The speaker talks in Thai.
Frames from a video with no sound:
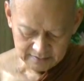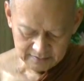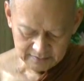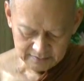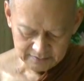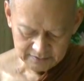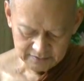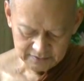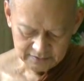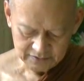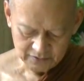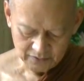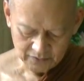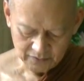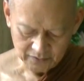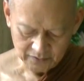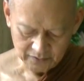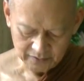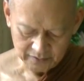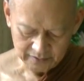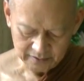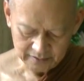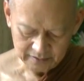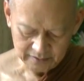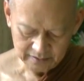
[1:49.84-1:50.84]
โจร
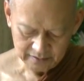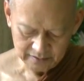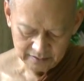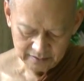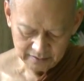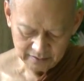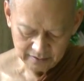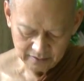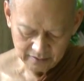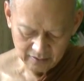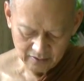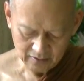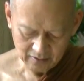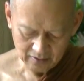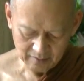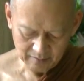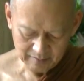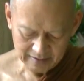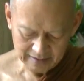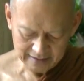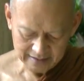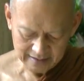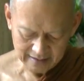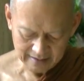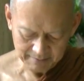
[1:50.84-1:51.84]
ก็ไม่
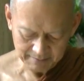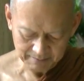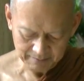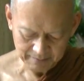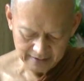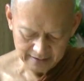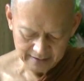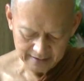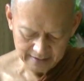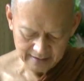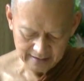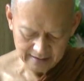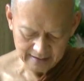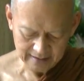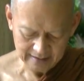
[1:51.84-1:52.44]
นำไปได้